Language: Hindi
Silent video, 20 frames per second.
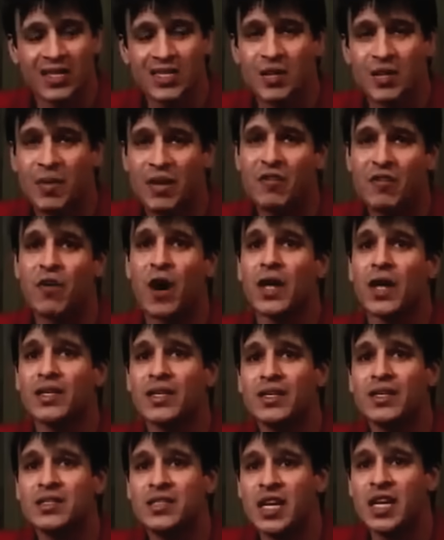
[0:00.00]
I said my
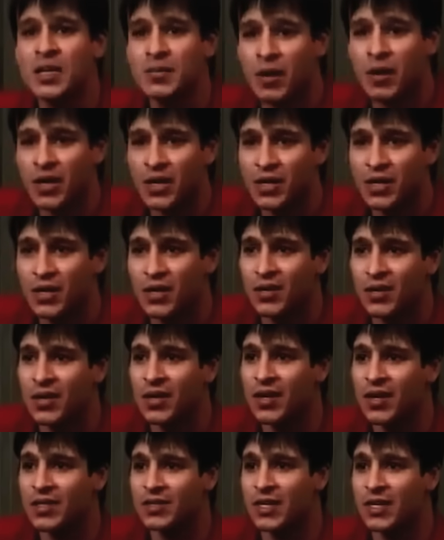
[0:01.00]
father and Salim uncle
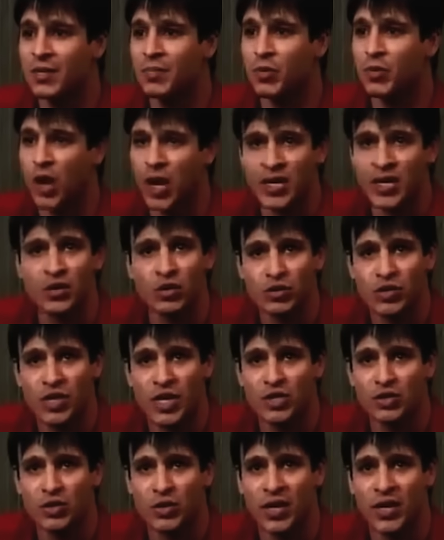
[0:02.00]
इतने पुराने
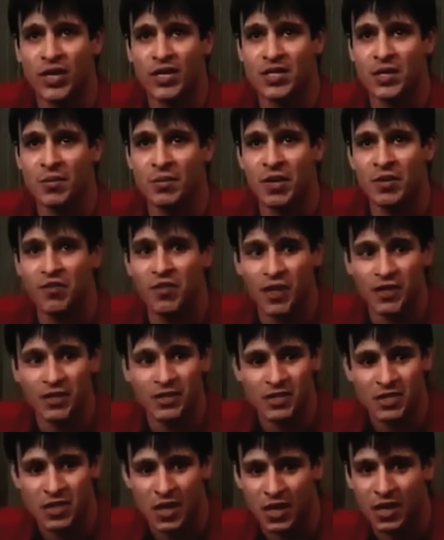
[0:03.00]
दोस्त रह चुके हैं कि जब मेरे
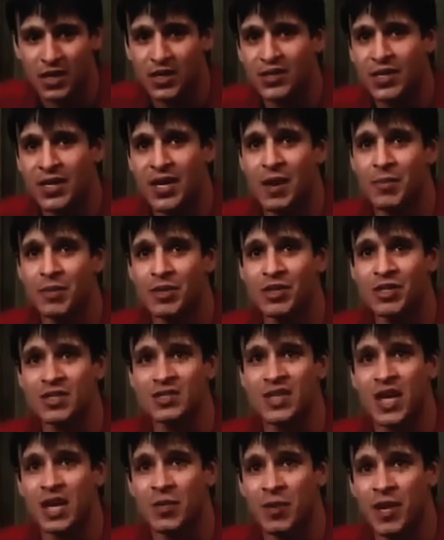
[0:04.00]
father struggler थे यहाँ पे
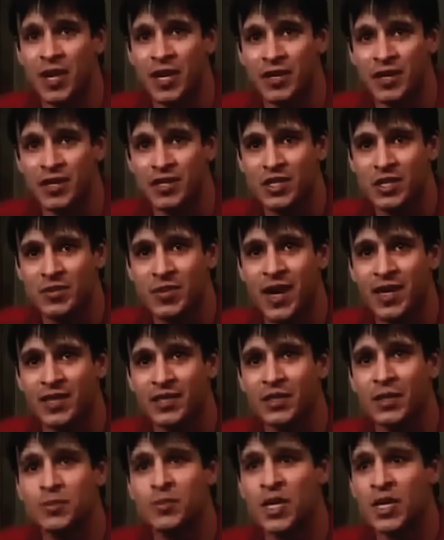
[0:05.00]
30 साल पहले इंडस्ट्री में
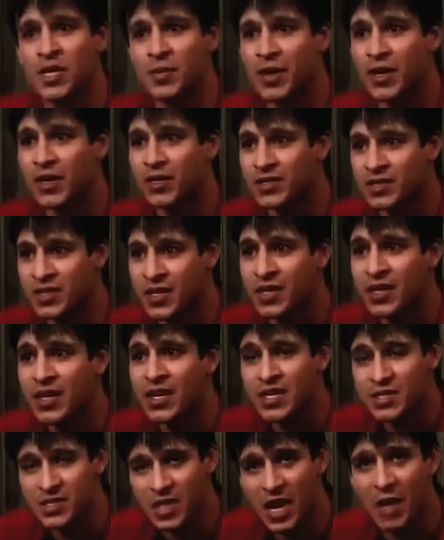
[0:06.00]
आए थे तब सलीम अंकल से
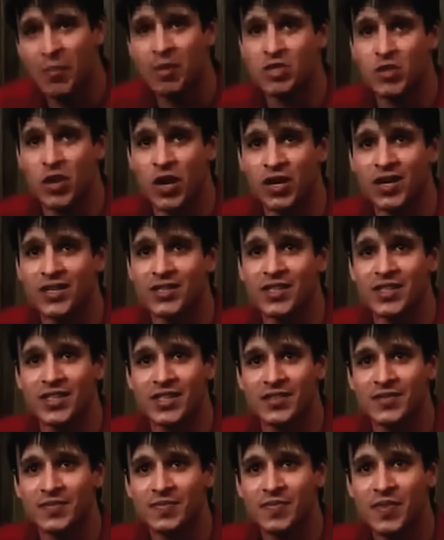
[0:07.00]
सलाह मशवरा
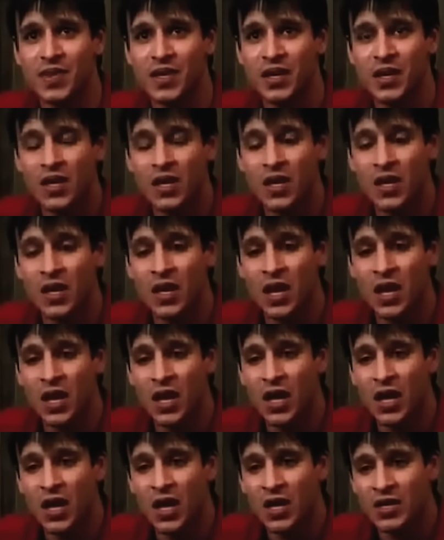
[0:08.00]
करते थे
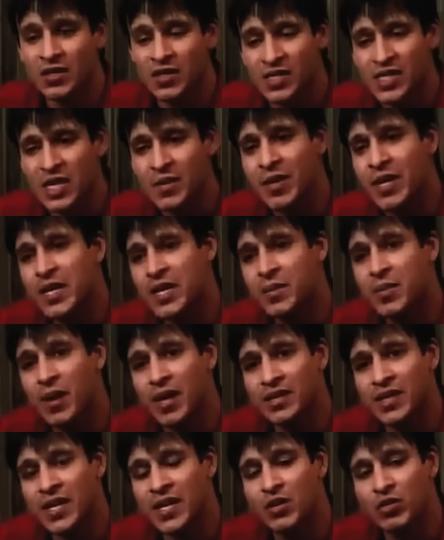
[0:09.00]
जैसे मैंने ये
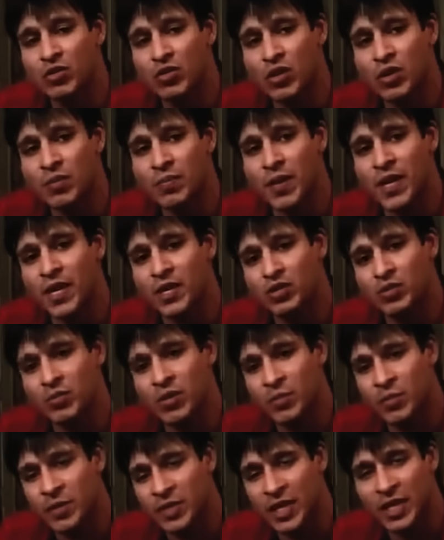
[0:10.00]
बात कही उन्होंने पहले
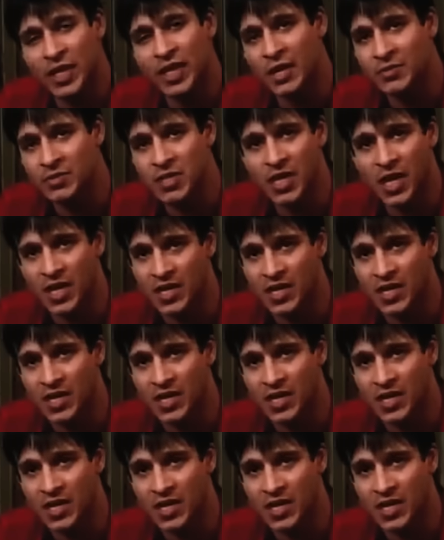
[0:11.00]
तो मेरे पिता के नाम